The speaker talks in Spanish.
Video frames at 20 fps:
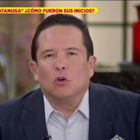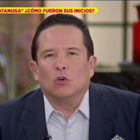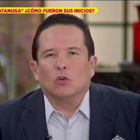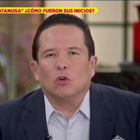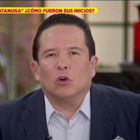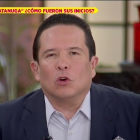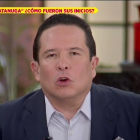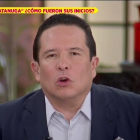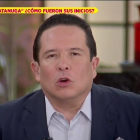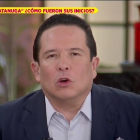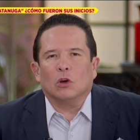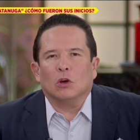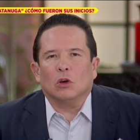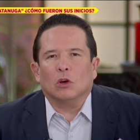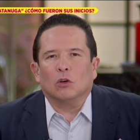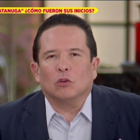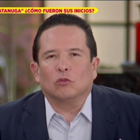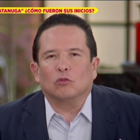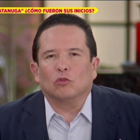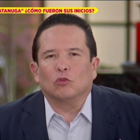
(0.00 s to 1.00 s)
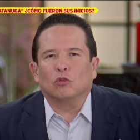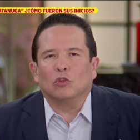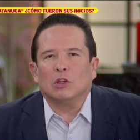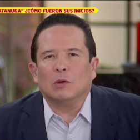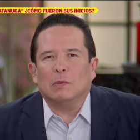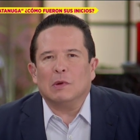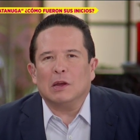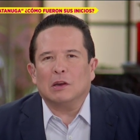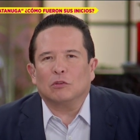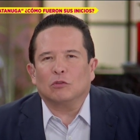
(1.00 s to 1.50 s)
eh, sus
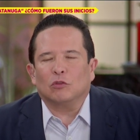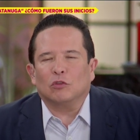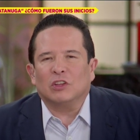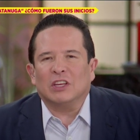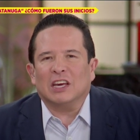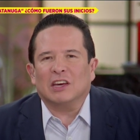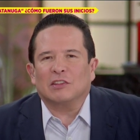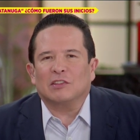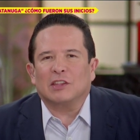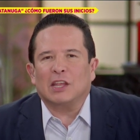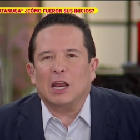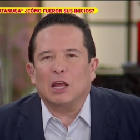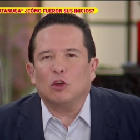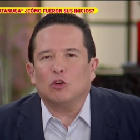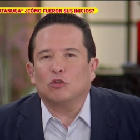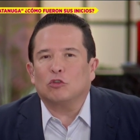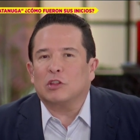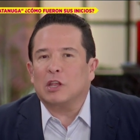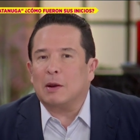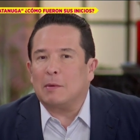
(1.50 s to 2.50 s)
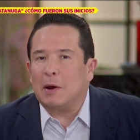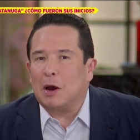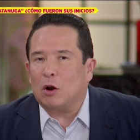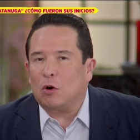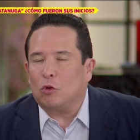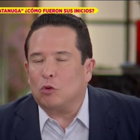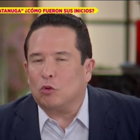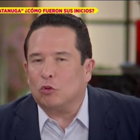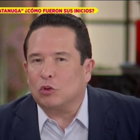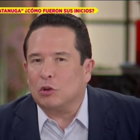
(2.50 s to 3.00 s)
diversos y extraños
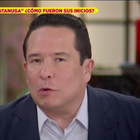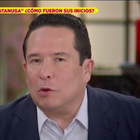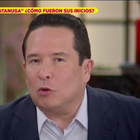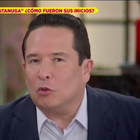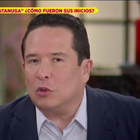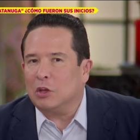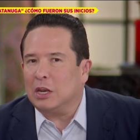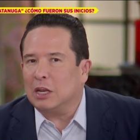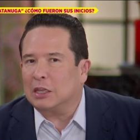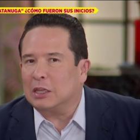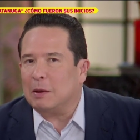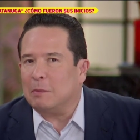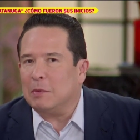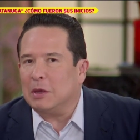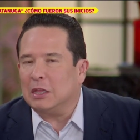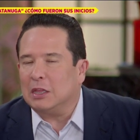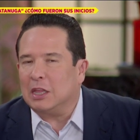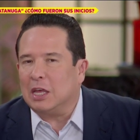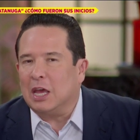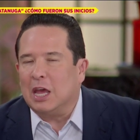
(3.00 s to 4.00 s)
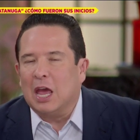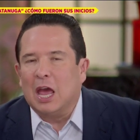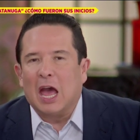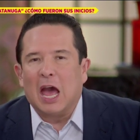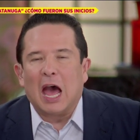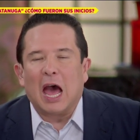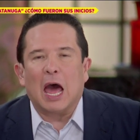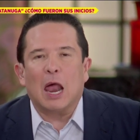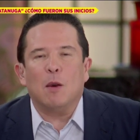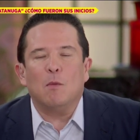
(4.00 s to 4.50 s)
trabajos los llevaron directamente
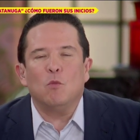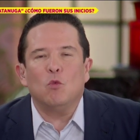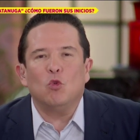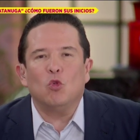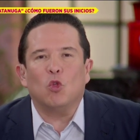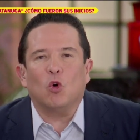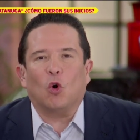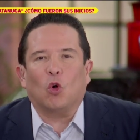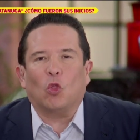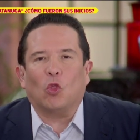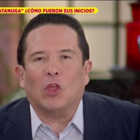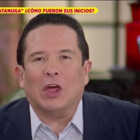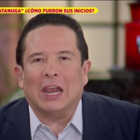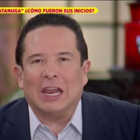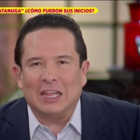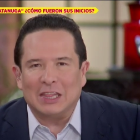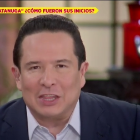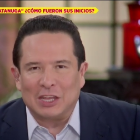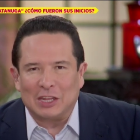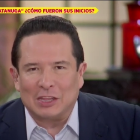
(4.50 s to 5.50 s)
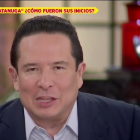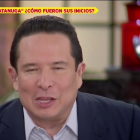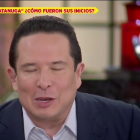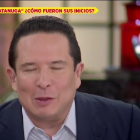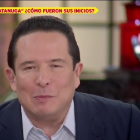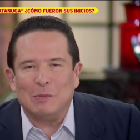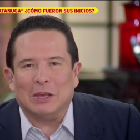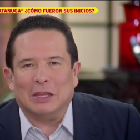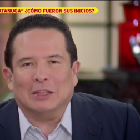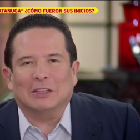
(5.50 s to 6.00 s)
al mundo del
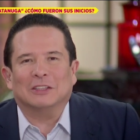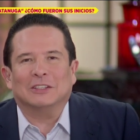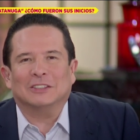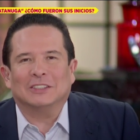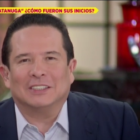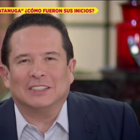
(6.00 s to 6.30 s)
entretenimiento.